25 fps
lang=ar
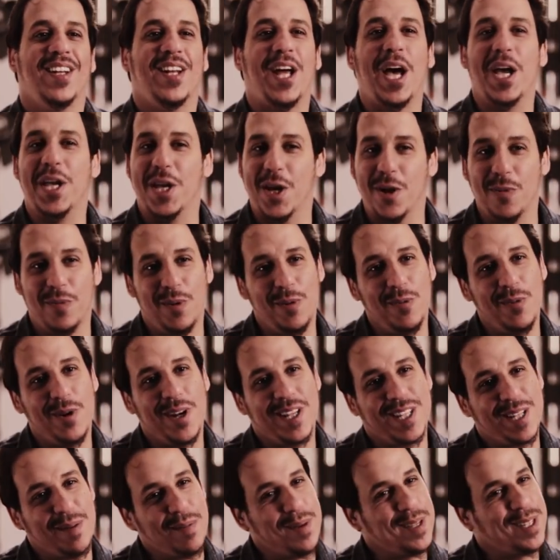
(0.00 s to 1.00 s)
نحييهم
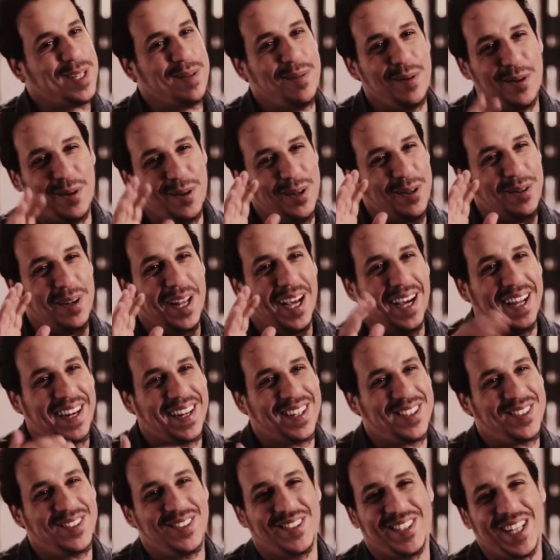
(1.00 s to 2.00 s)
بالمناسبه يسمحوا لي والله غير
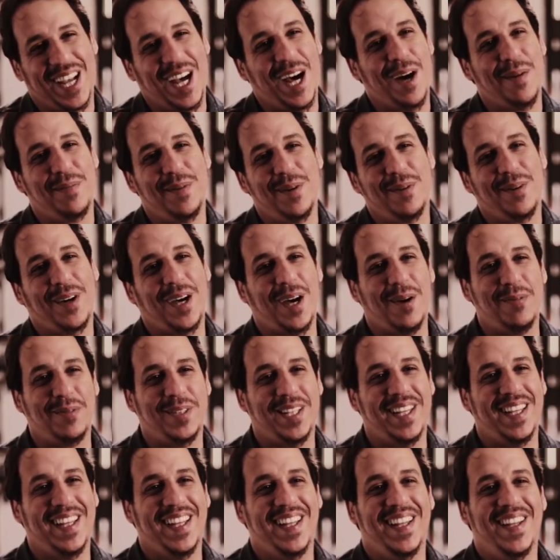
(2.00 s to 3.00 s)
اصحابي
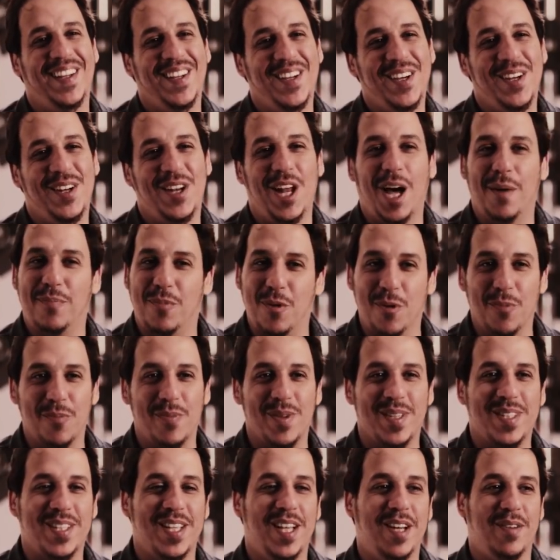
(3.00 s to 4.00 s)
وخالتي نحبهم
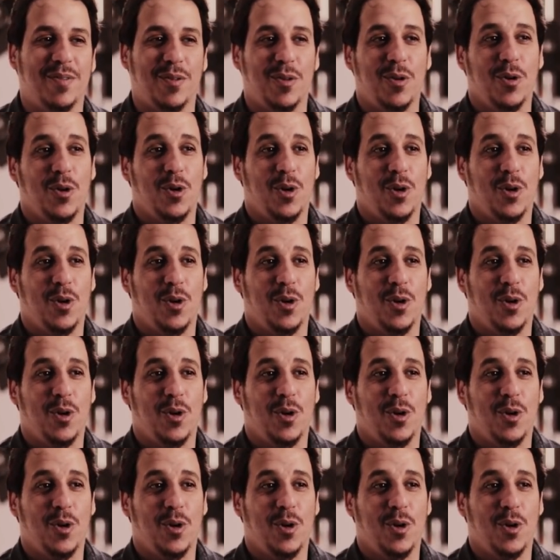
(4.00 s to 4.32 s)
بزاف